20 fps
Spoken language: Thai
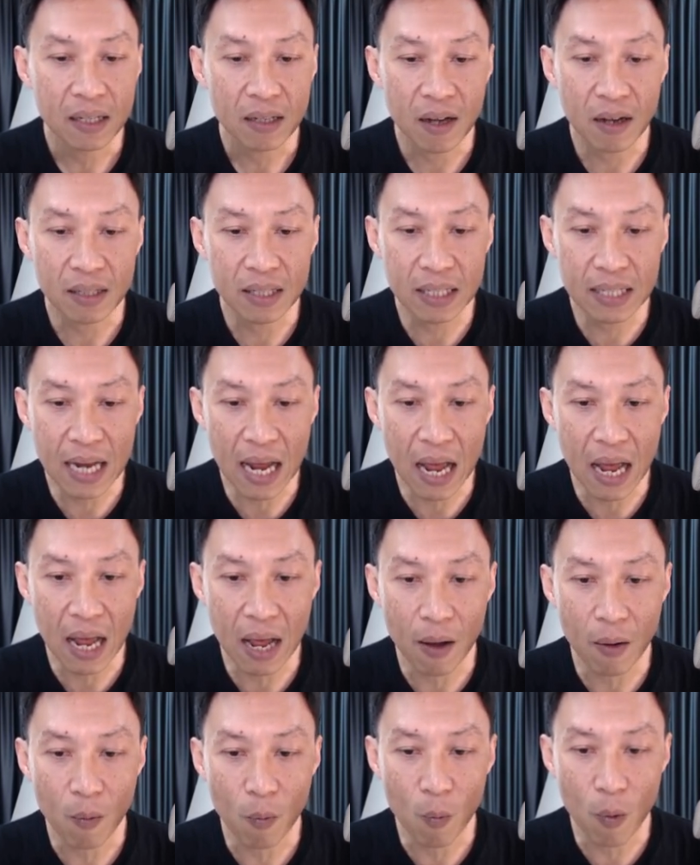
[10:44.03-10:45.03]
ก็ที่หน้า
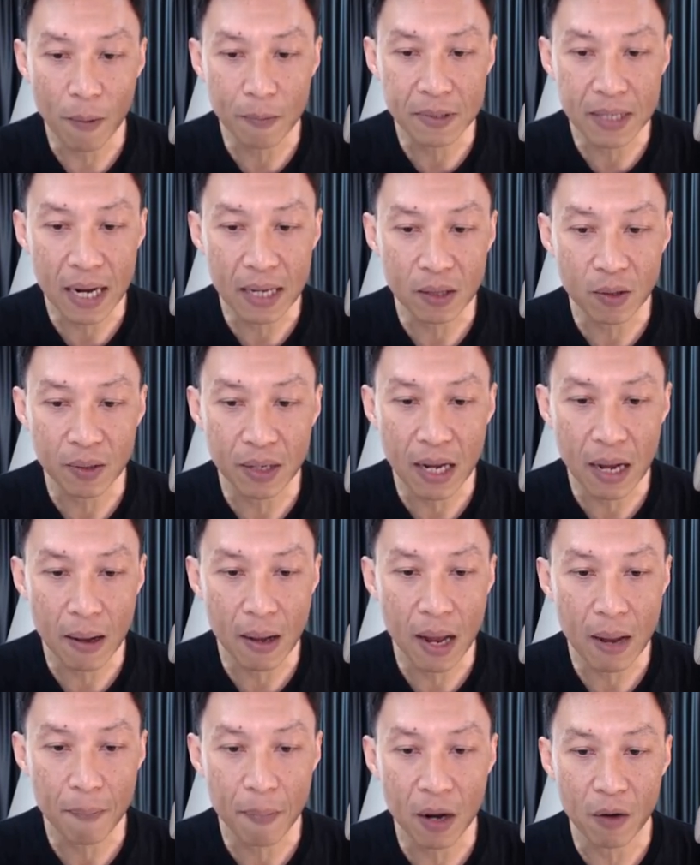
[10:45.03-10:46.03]
เว็บไซต์ตัวนี้
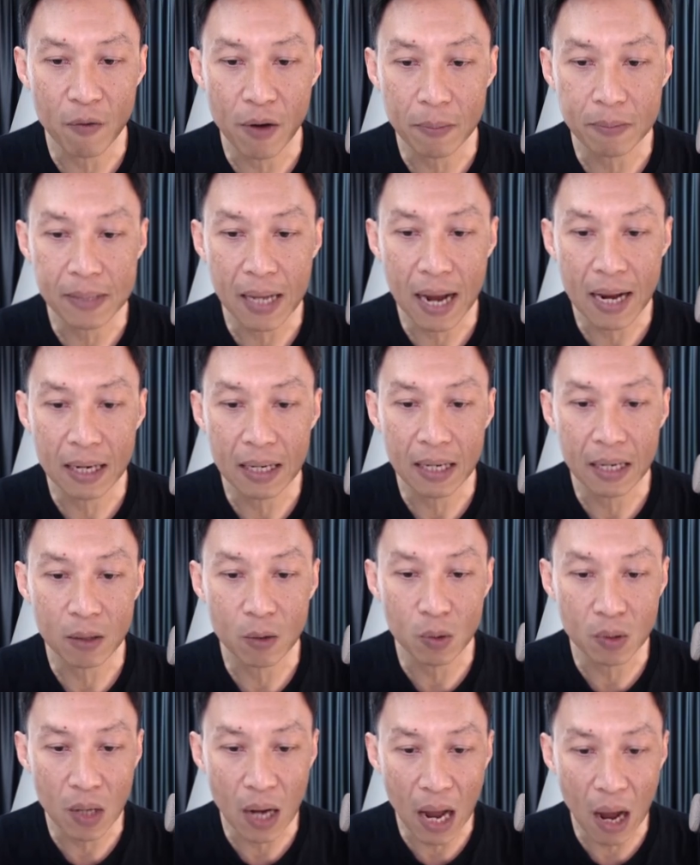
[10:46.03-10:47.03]
ให้เปิดเว็บไซต์เลย
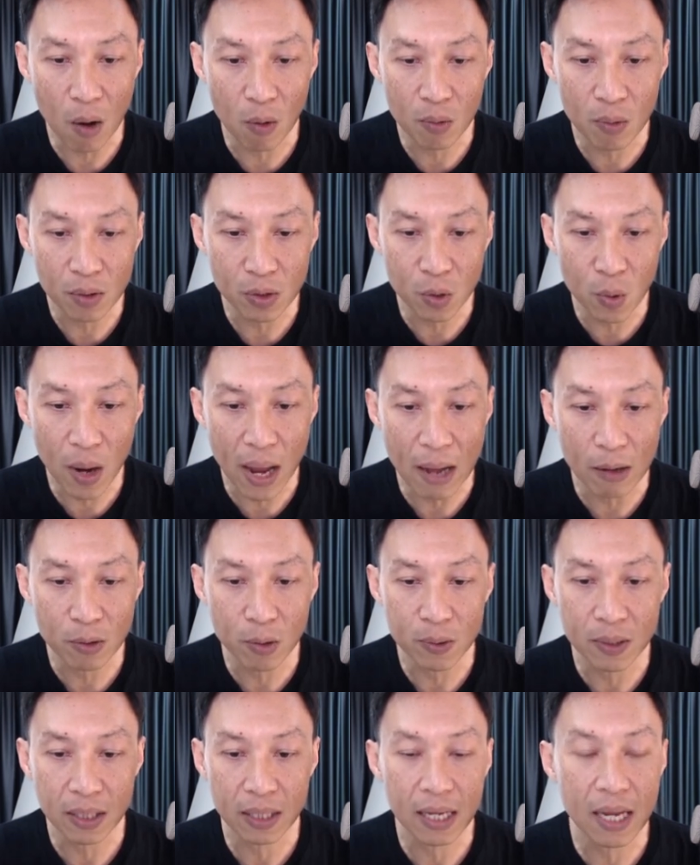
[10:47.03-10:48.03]
คุณก็เอา ยู อาร์ แอล
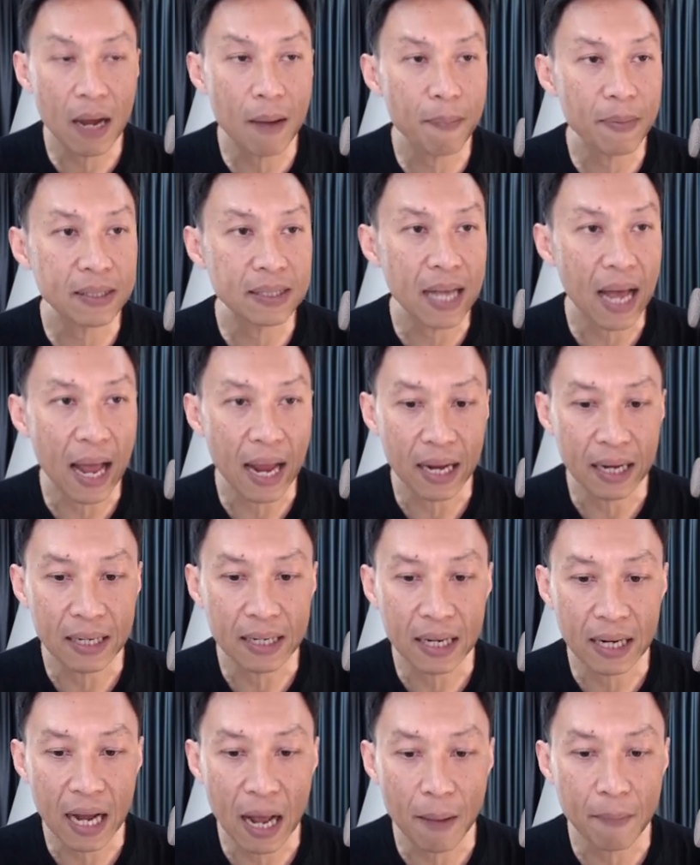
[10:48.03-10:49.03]
ตัวตะเกียบไปใส่
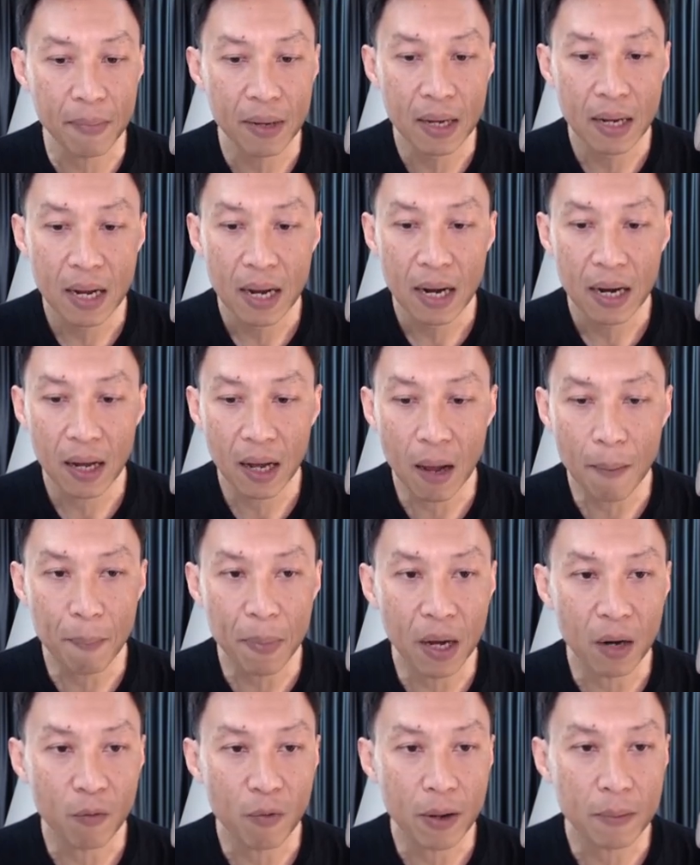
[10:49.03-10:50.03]
นะครับแล้วก็
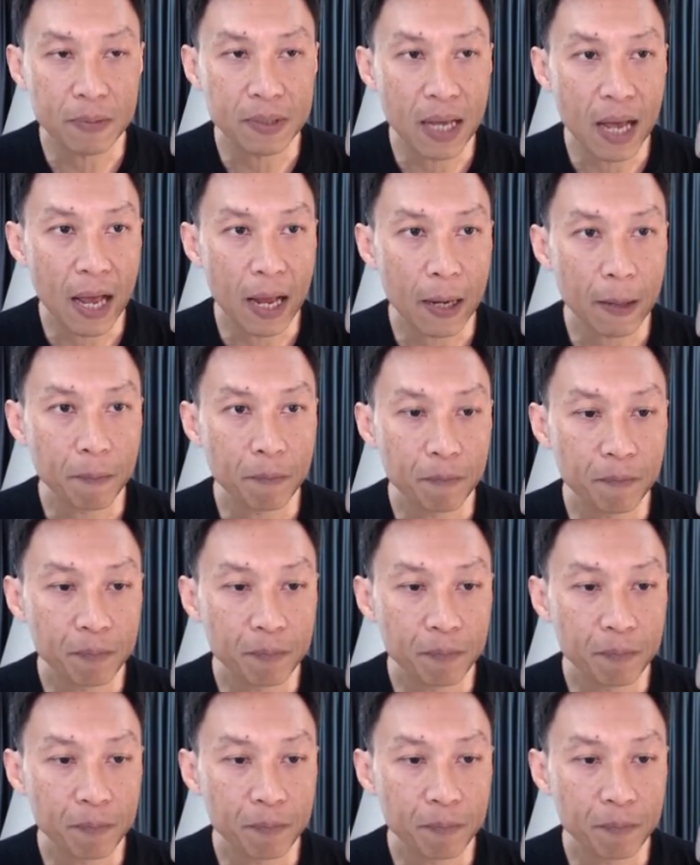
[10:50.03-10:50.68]
เปิดเว็บไซต์